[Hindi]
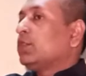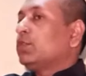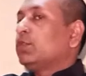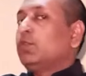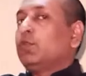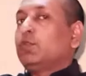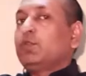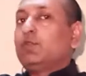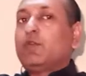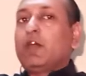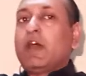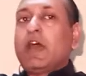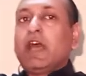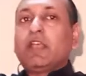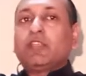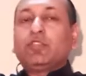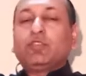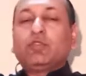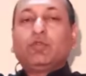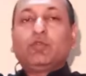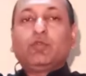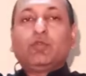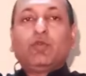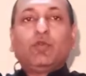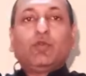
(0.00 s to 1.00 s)
दोनों
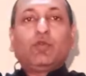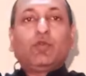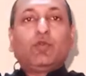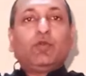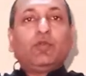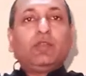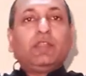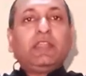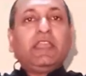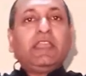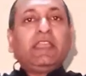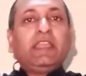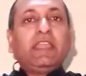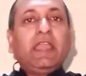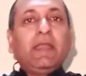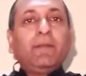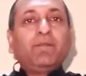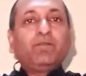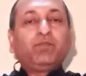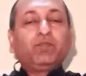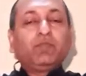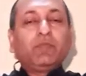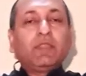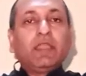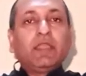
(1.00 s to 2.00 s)
हाथों को खोलेंगे
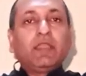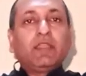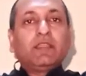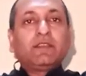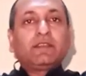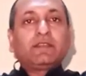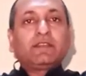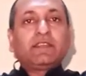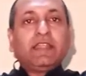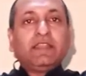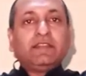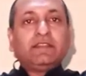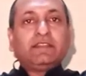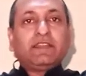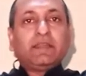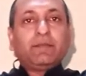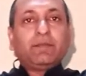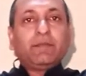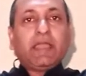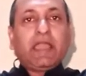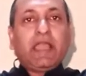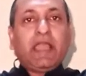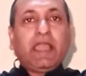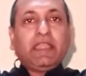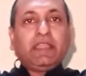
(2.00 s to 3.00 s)
सेंटर
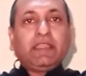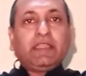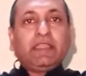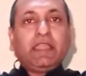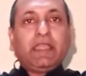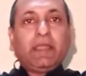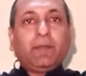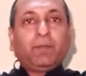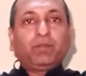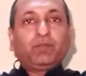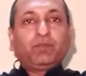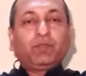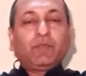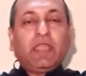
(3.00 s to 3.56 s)
में आएंगे